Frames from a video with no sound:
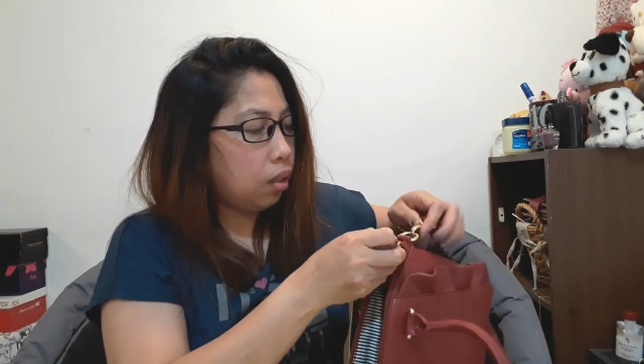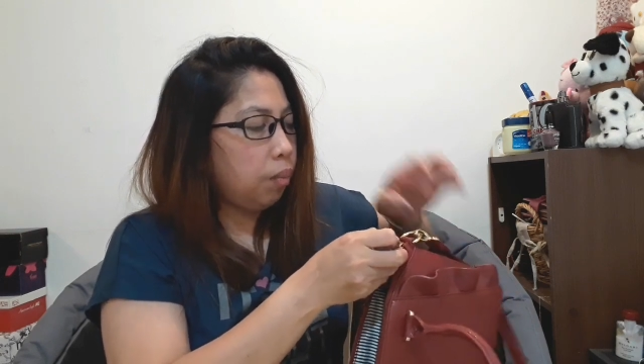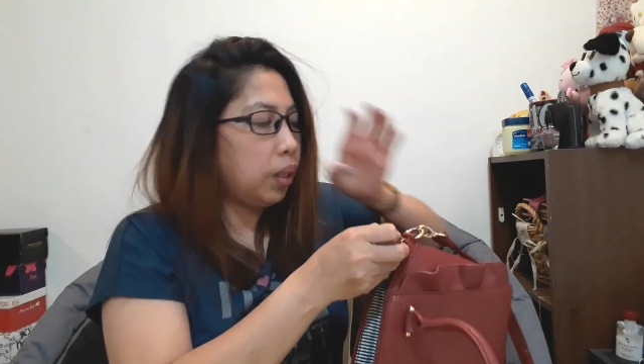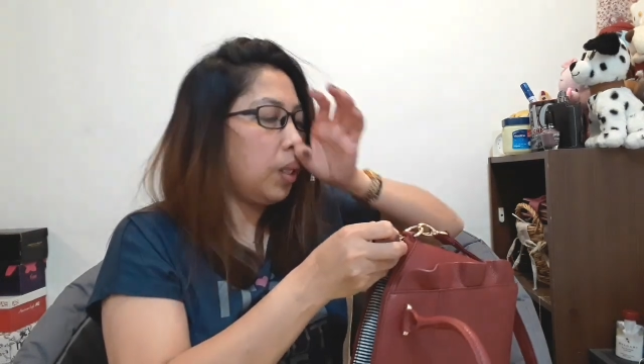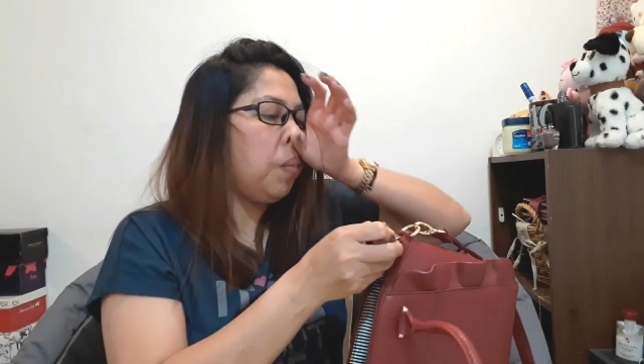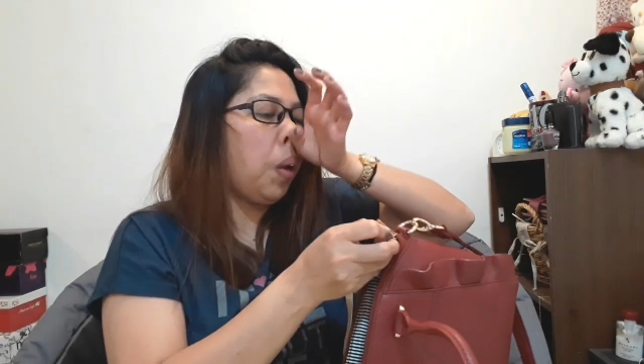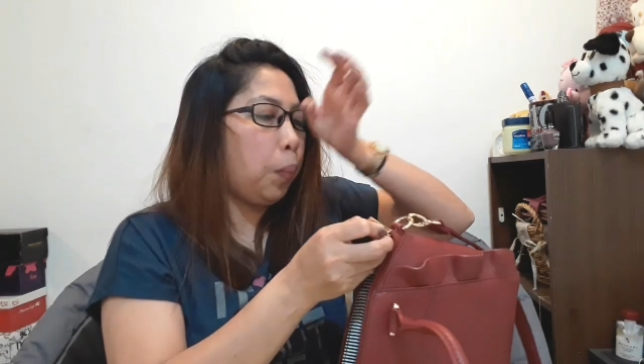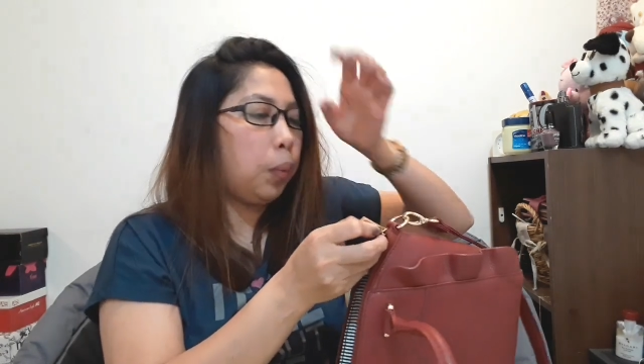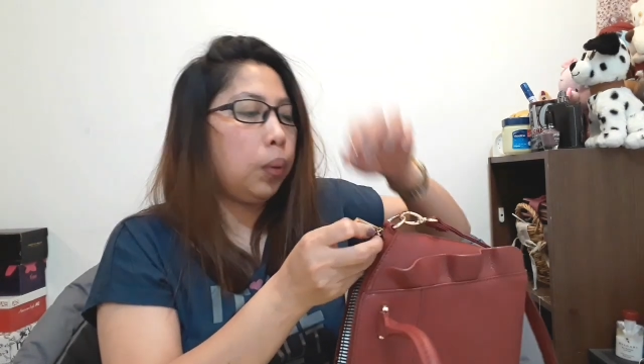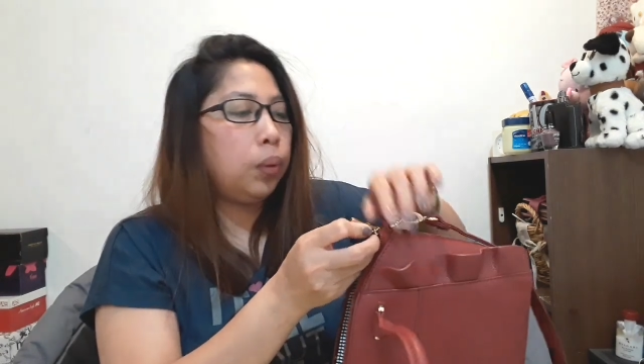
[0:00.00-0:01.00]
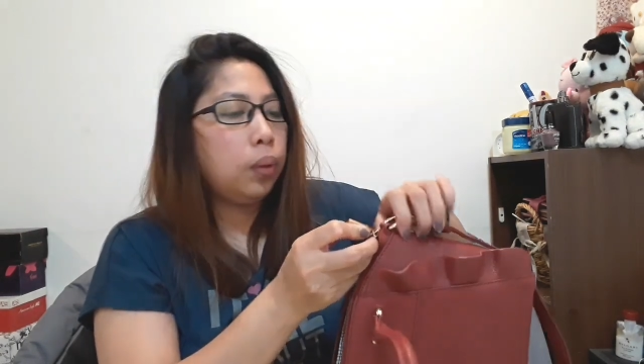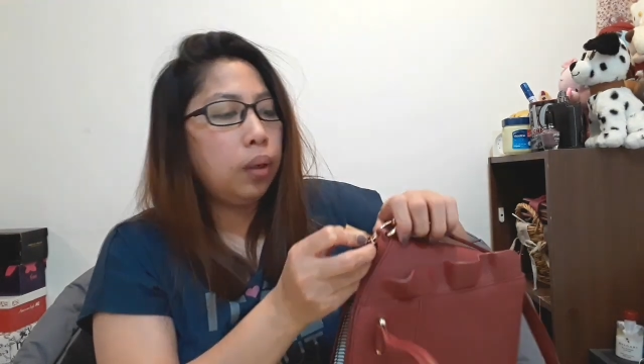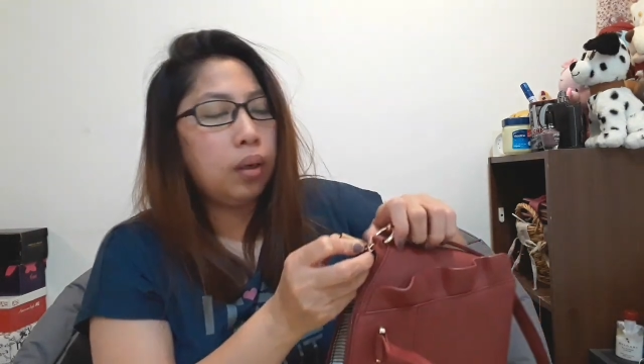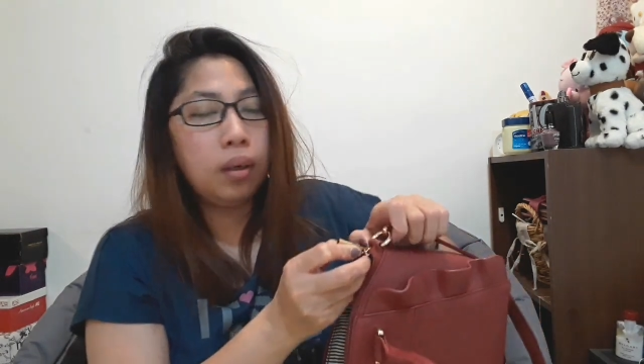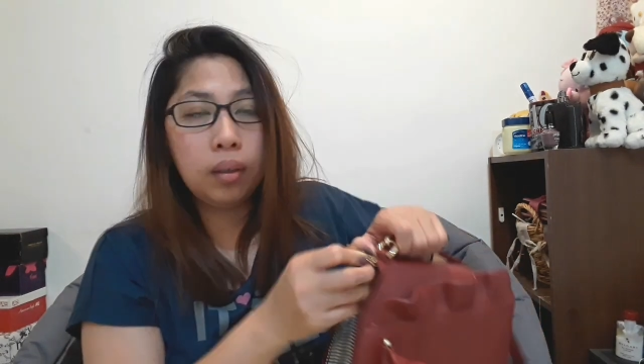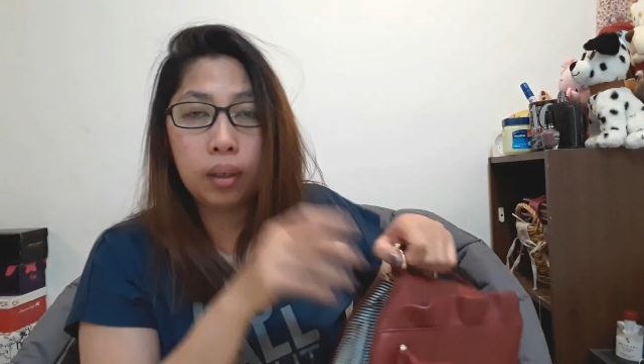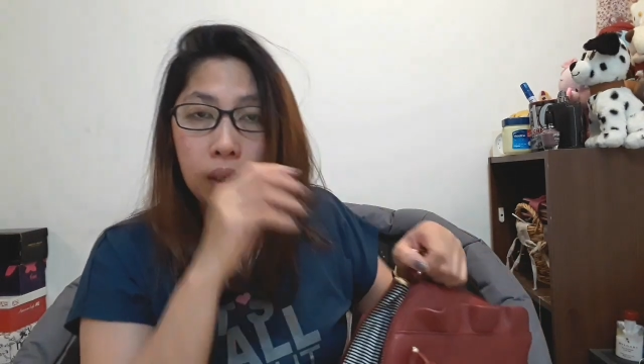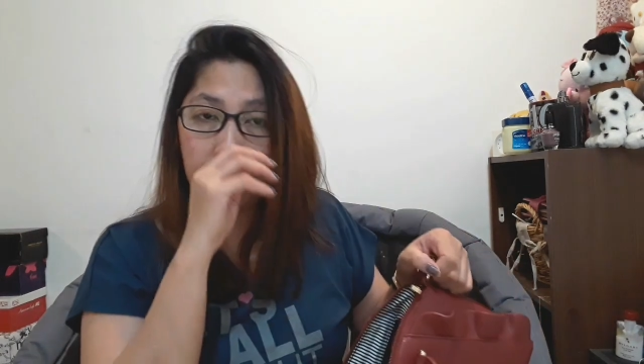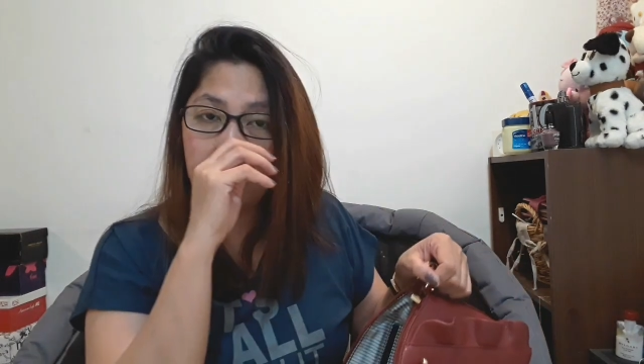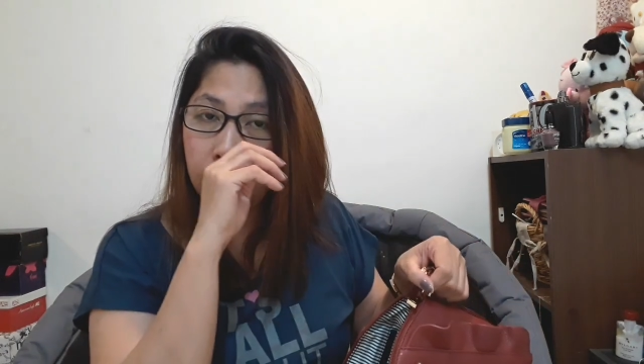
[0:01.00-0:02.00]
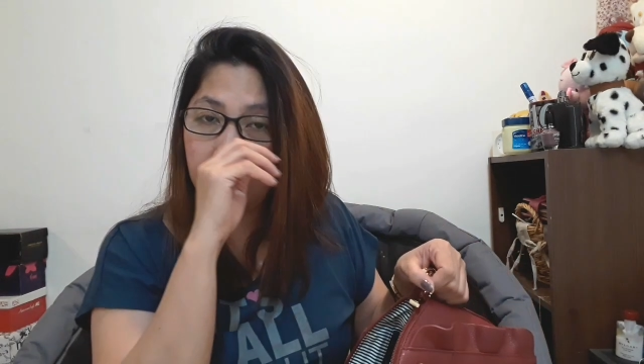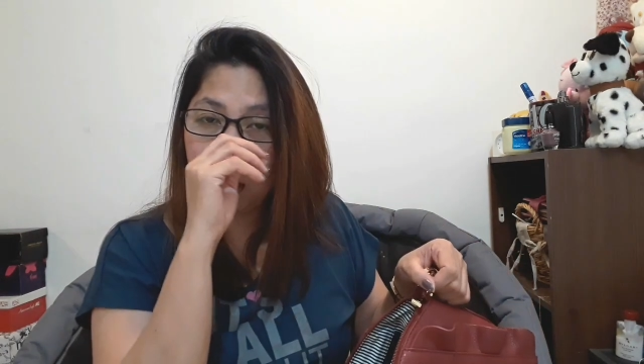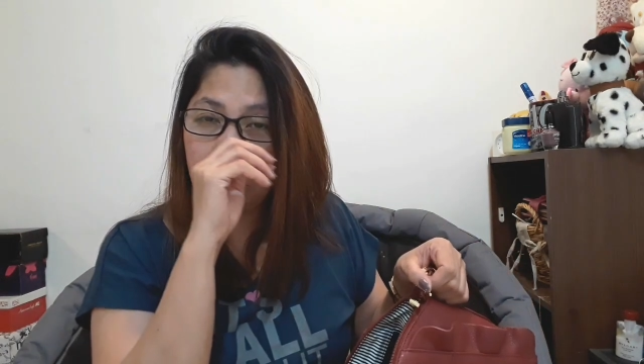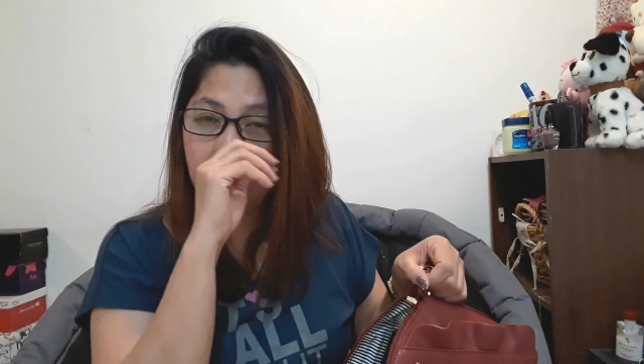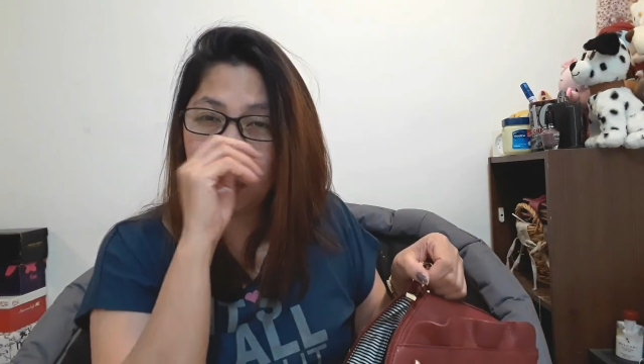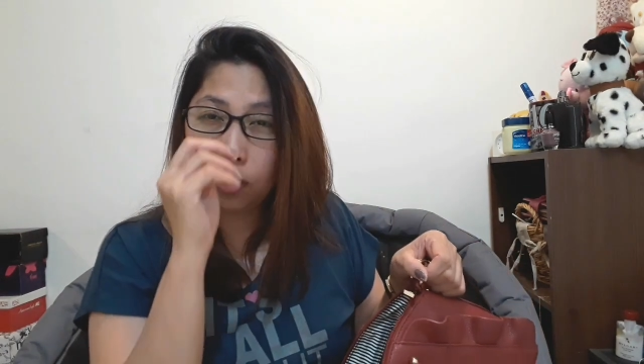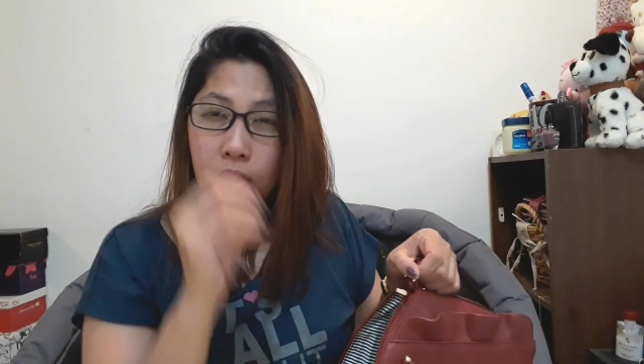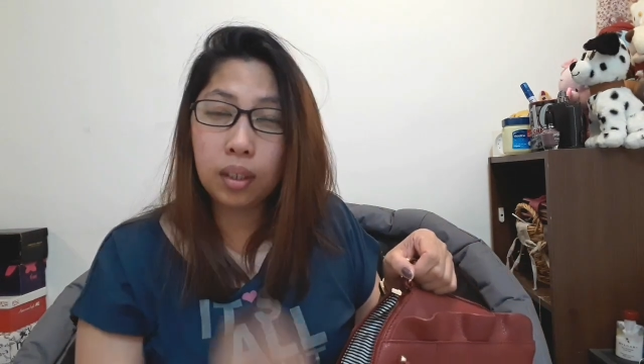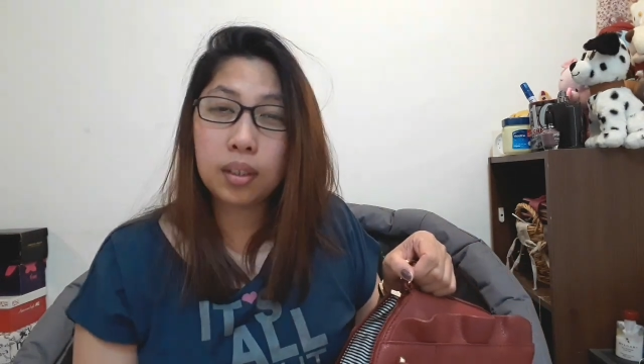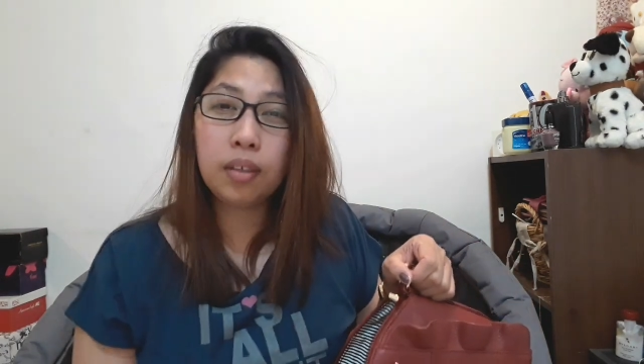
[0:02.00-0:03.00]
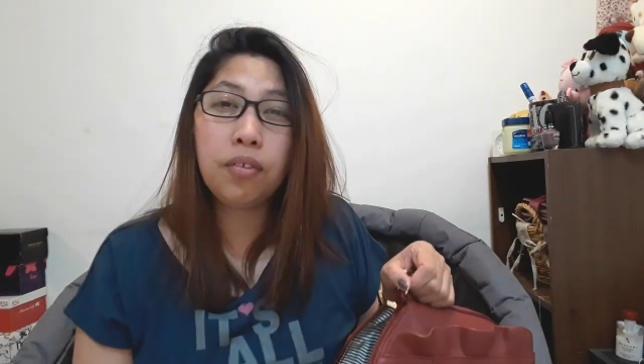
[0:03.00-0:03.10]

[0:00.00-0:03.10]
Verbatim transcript: Matibay po yung uh, kati talaga ng ilong ko, guys.